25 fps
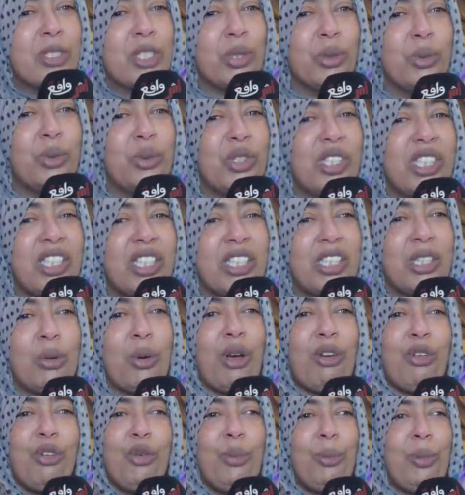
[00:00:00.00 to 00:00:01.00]
مسؤولين
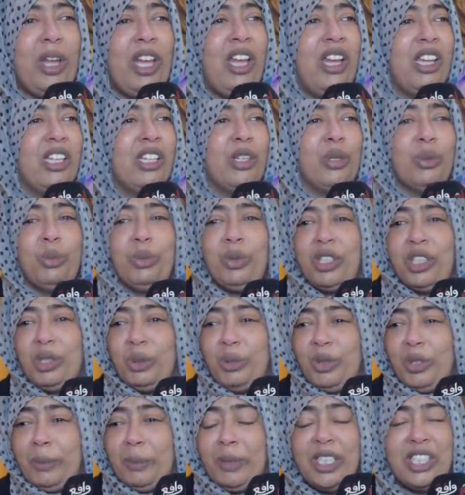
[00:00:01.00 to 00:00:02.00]
يوقفوا معايا
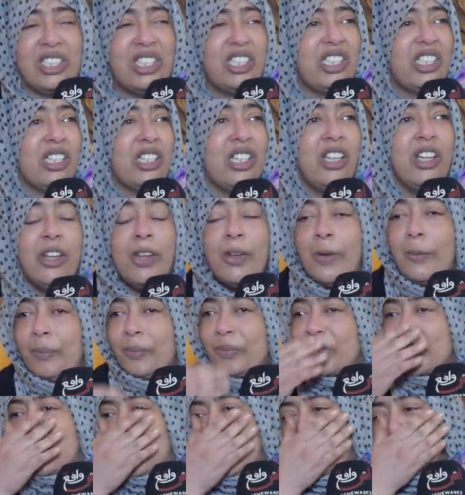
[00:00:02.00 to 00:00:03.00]
ويوريوني ما ندير
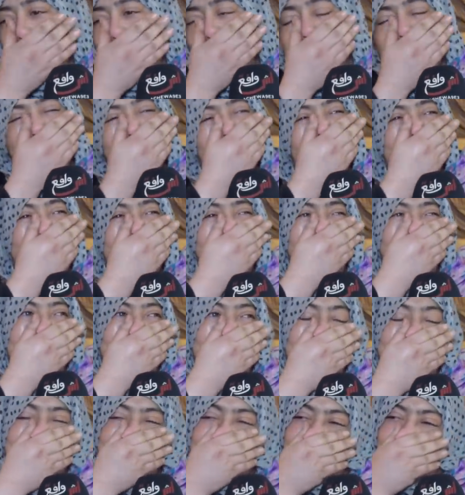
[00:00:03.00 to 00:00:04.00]
انا تنقص
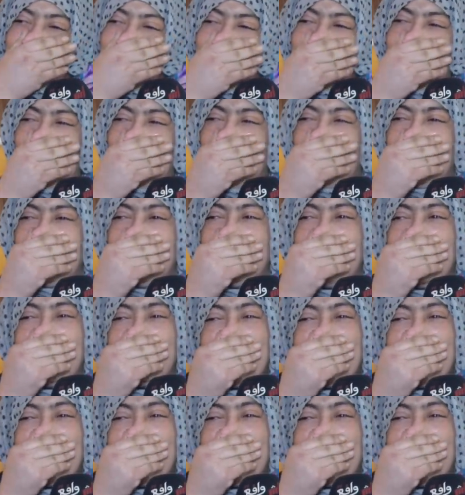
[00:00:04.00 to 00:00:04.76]
على رجليا وما